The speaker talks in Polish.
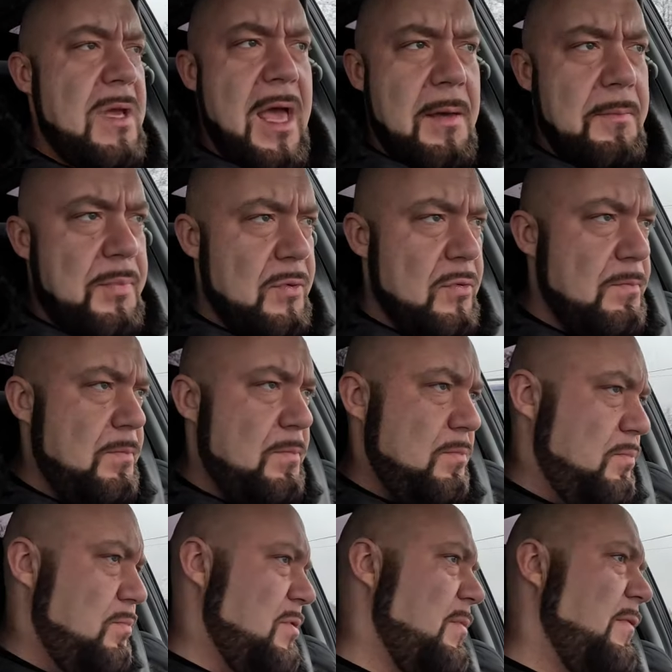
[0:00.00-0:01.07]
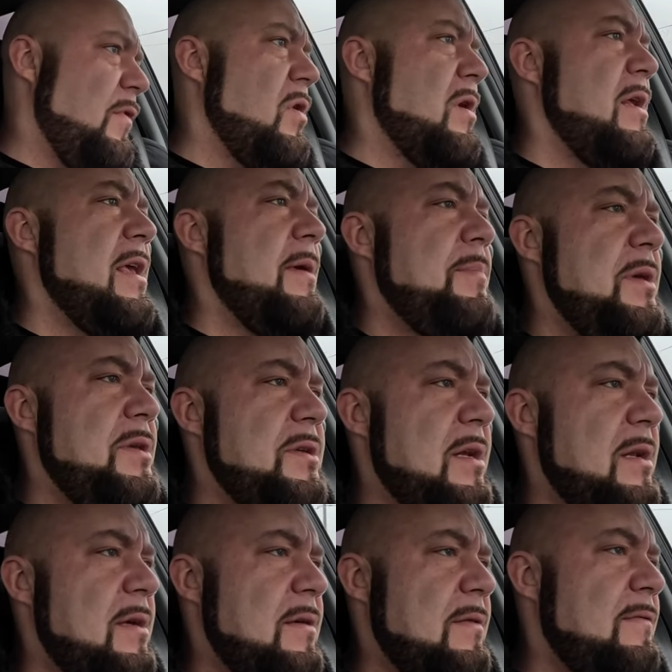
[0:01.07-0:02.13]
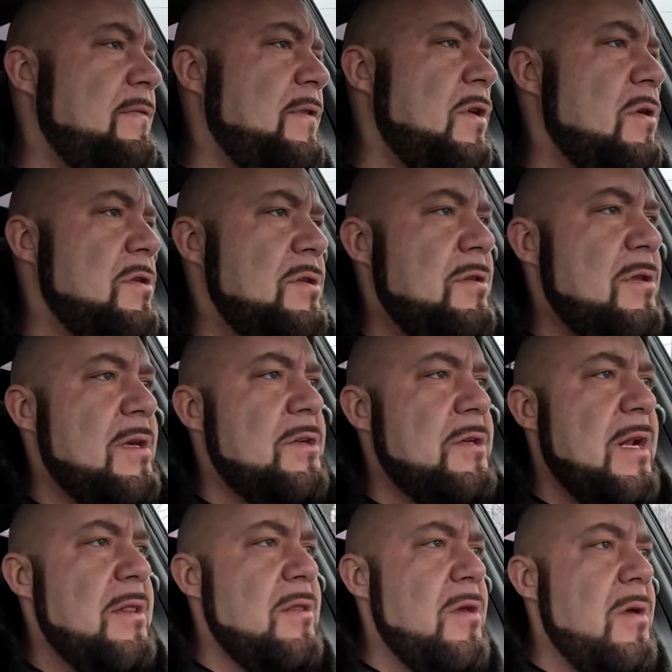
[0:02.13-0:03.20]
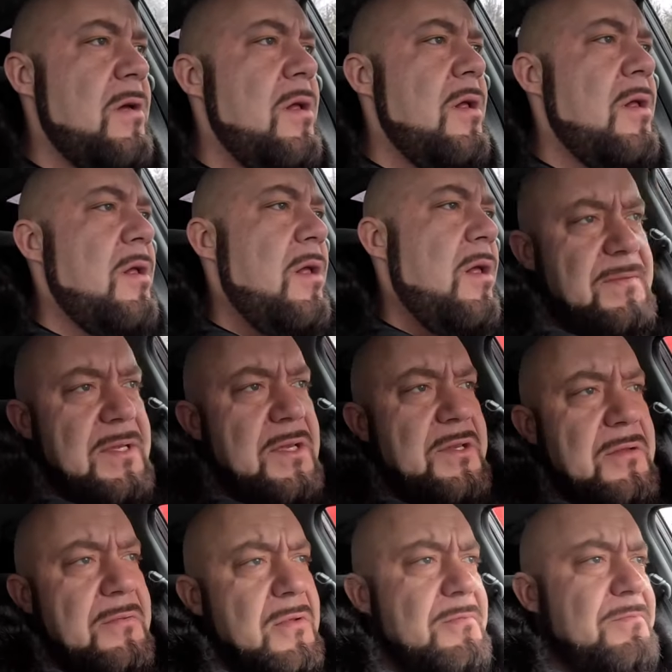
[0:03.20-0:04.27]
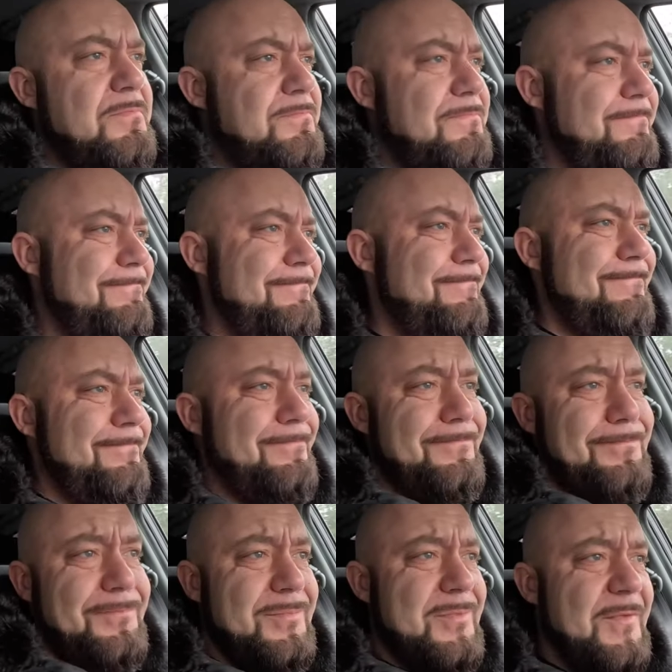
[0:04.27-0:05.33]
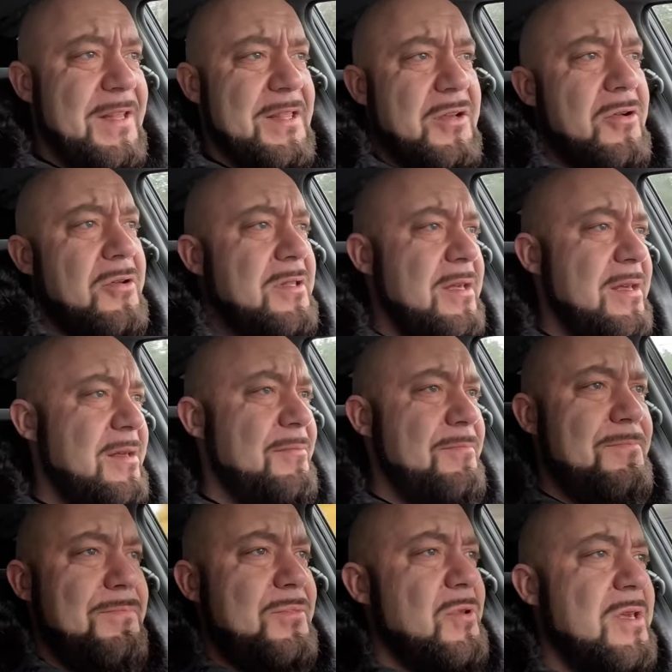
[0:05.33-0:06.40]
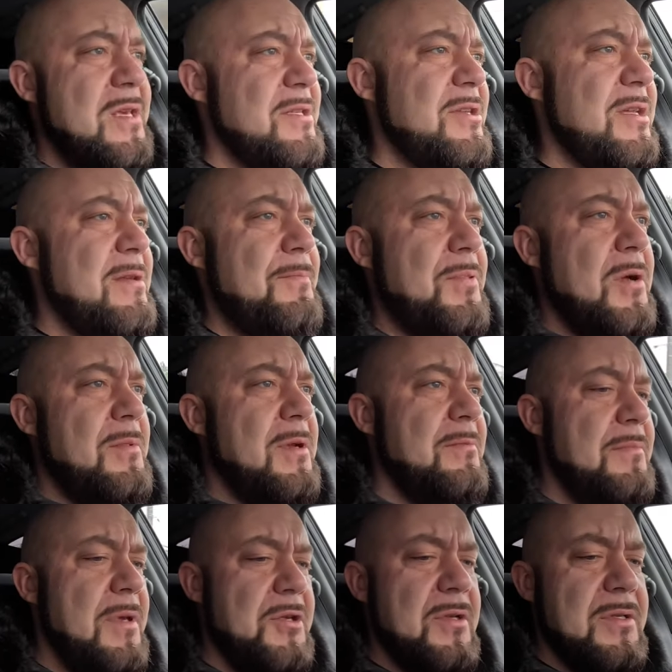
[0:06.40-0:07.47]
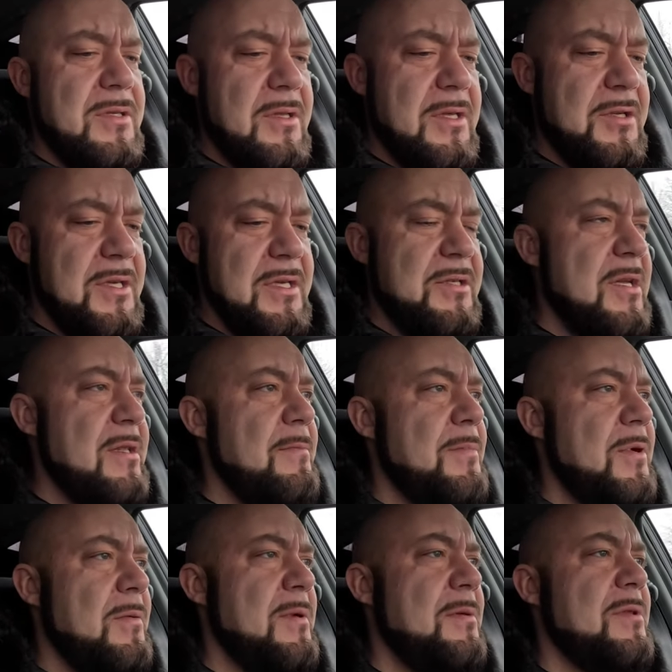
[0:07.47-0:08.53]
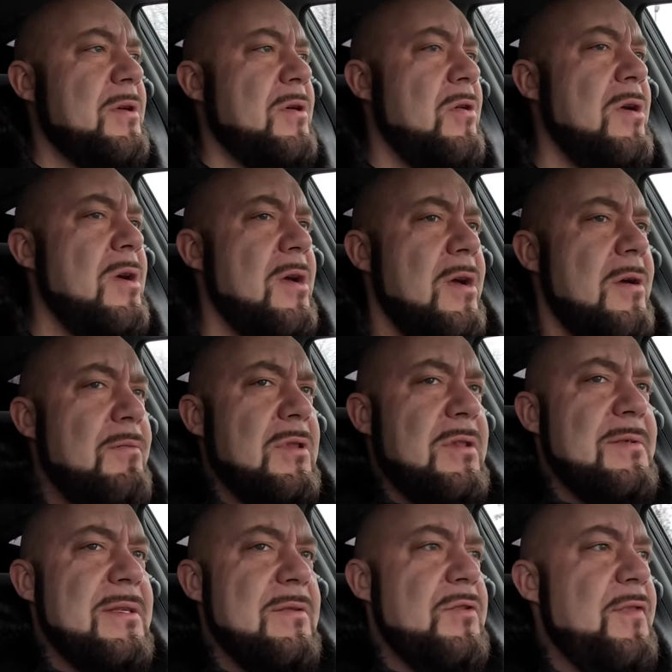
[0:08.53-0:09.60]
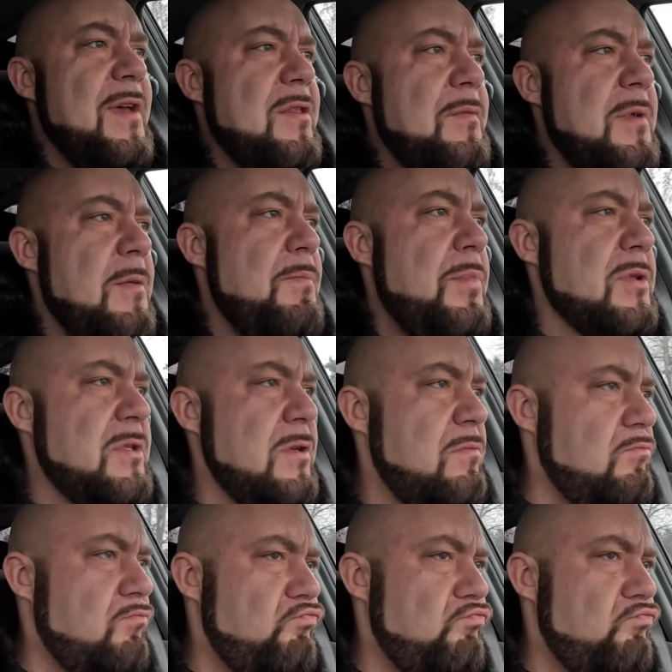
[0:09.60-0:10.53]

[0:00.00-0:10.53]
miałem, po, żeby w ogóle nie pić, ale wychodzi to tak średnio. W sensie, no, dwa tygodnie to nie jest żaden problem, miesiąc to też nie jest żaden problem, tylko potem sobie uświadomiłem po co.